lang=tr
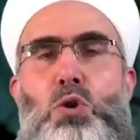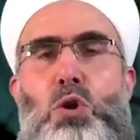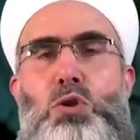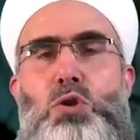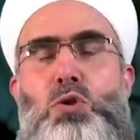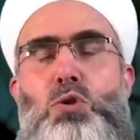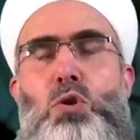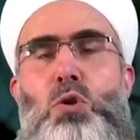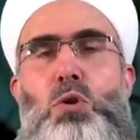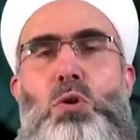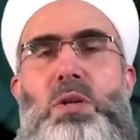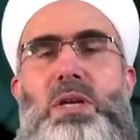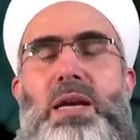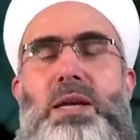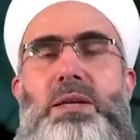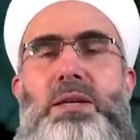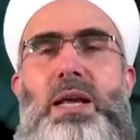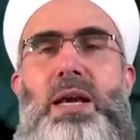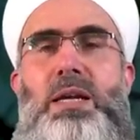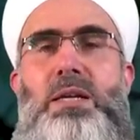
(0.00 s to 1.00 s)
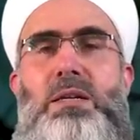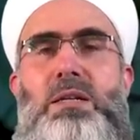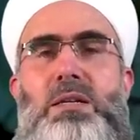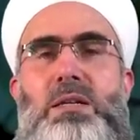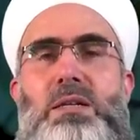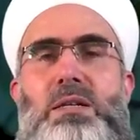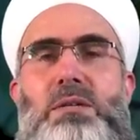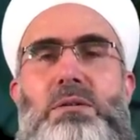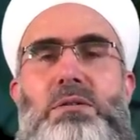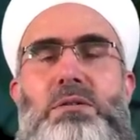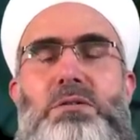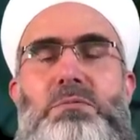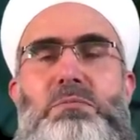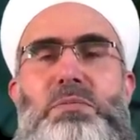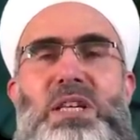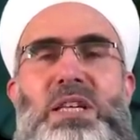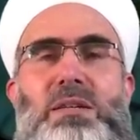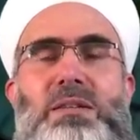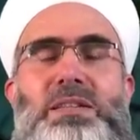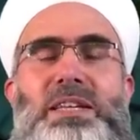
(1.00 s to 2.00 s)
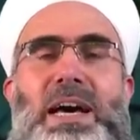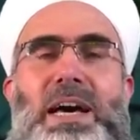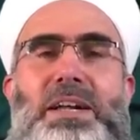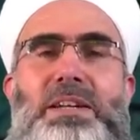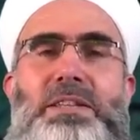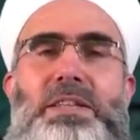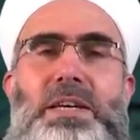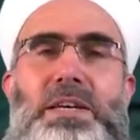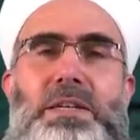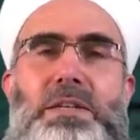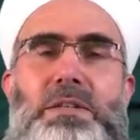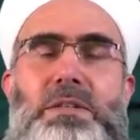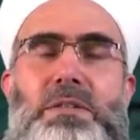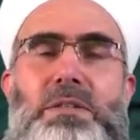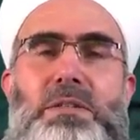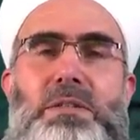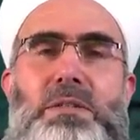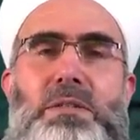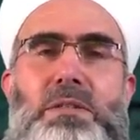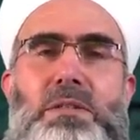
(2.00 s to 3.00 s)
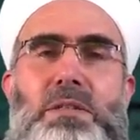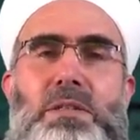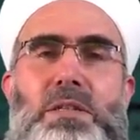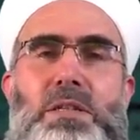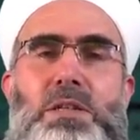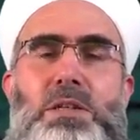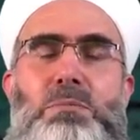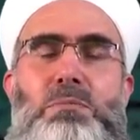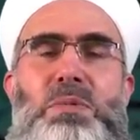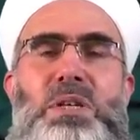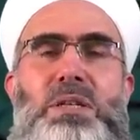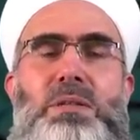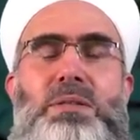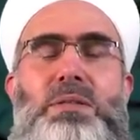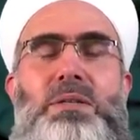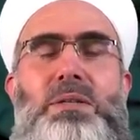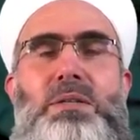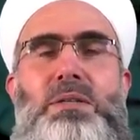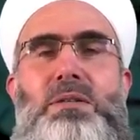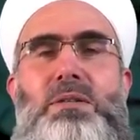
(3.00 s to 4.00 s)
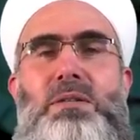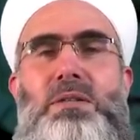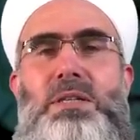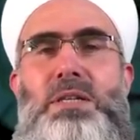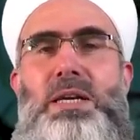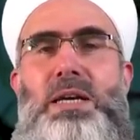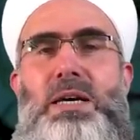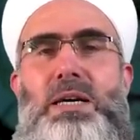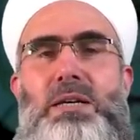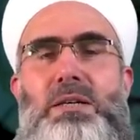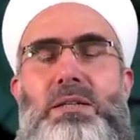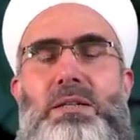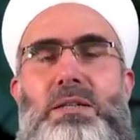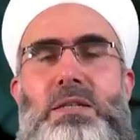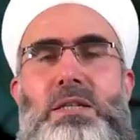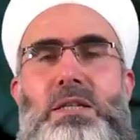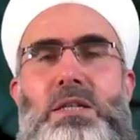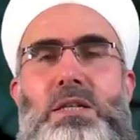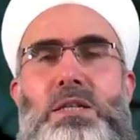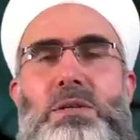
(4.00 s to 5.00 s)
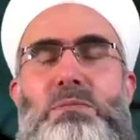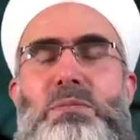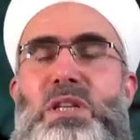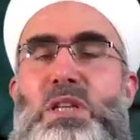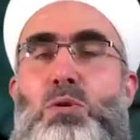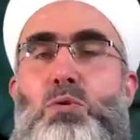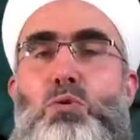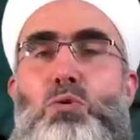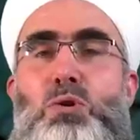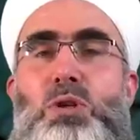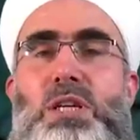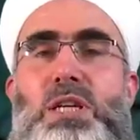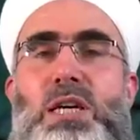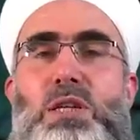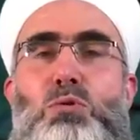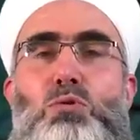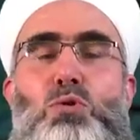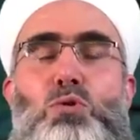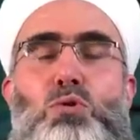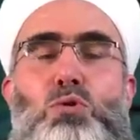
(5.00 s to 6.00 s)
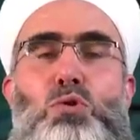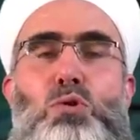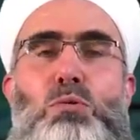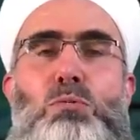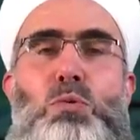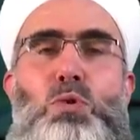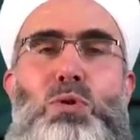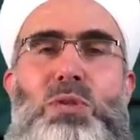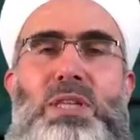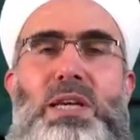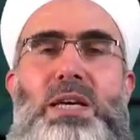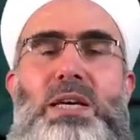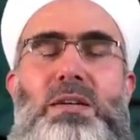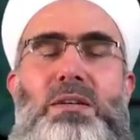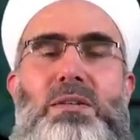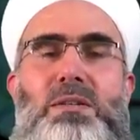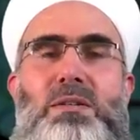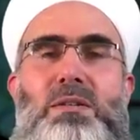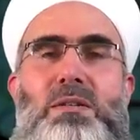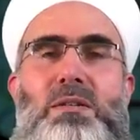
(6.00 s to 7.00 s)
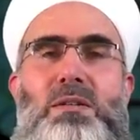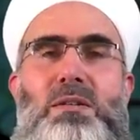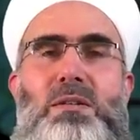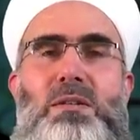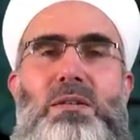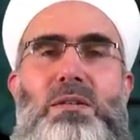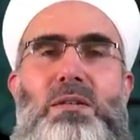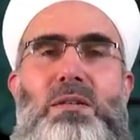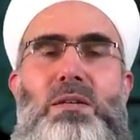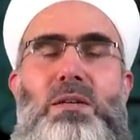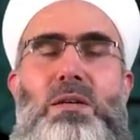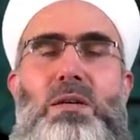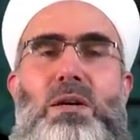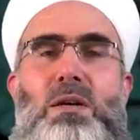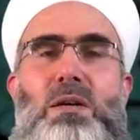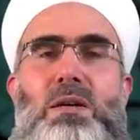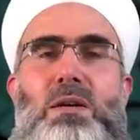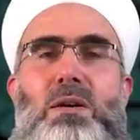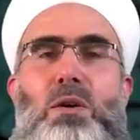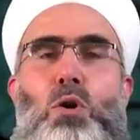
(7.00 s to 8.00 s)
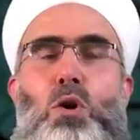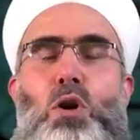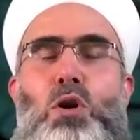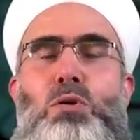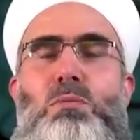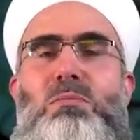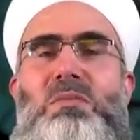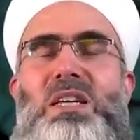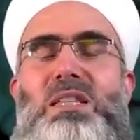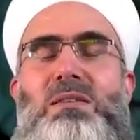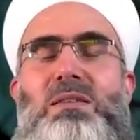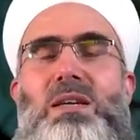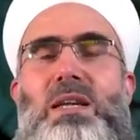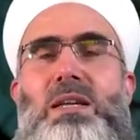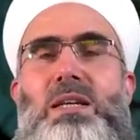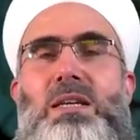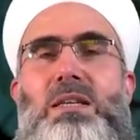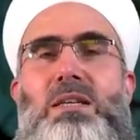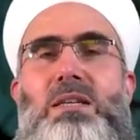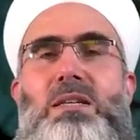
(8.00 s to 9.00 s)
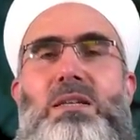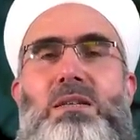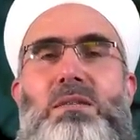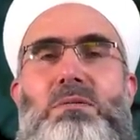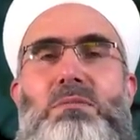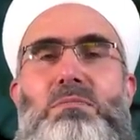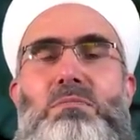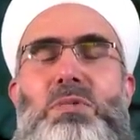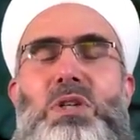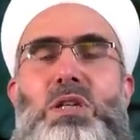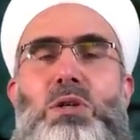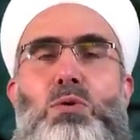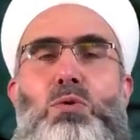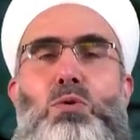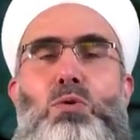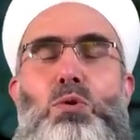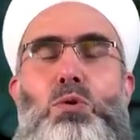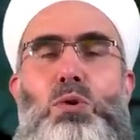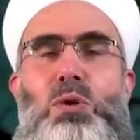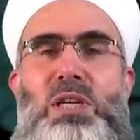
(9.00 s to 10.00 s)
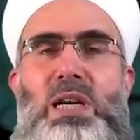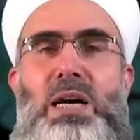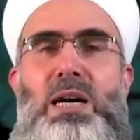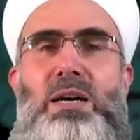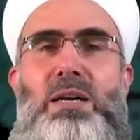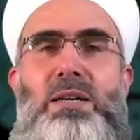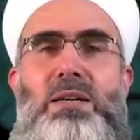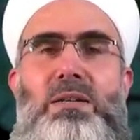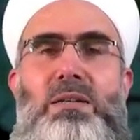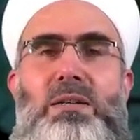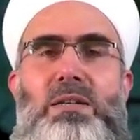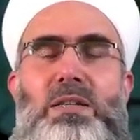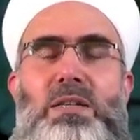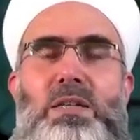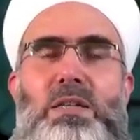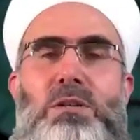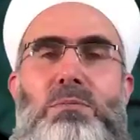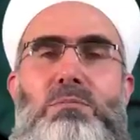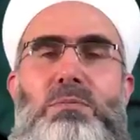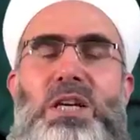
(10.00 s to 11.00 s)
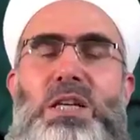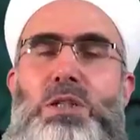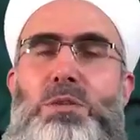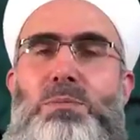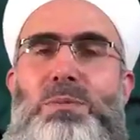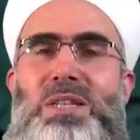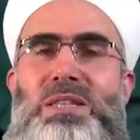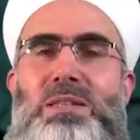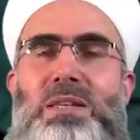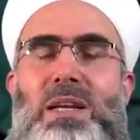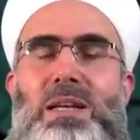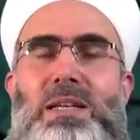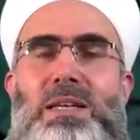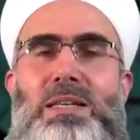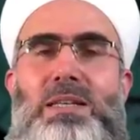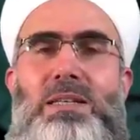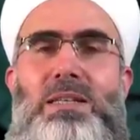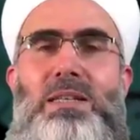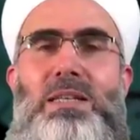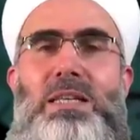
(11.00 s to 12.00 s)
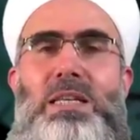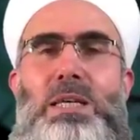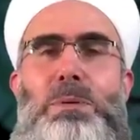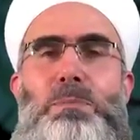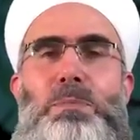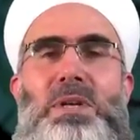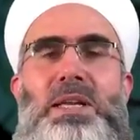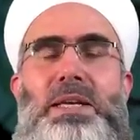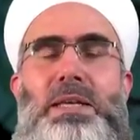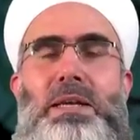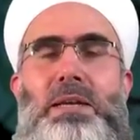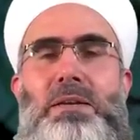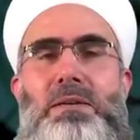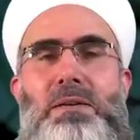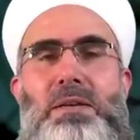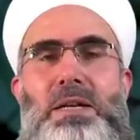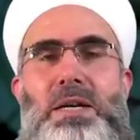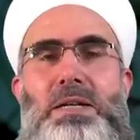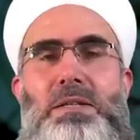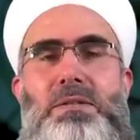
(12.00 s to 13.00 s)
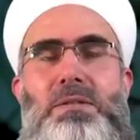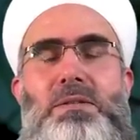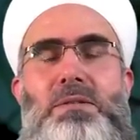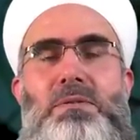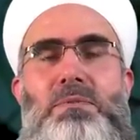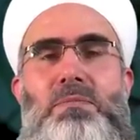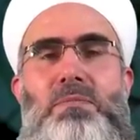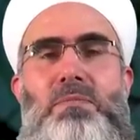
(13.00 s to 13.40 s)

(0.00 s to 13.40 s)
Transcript: Dost görünenler bir derde, bir sıkıntıya, bir kuyuya düştüğümüzde 10 metrelik bir kuyuya 5 metrelik iple gelirler.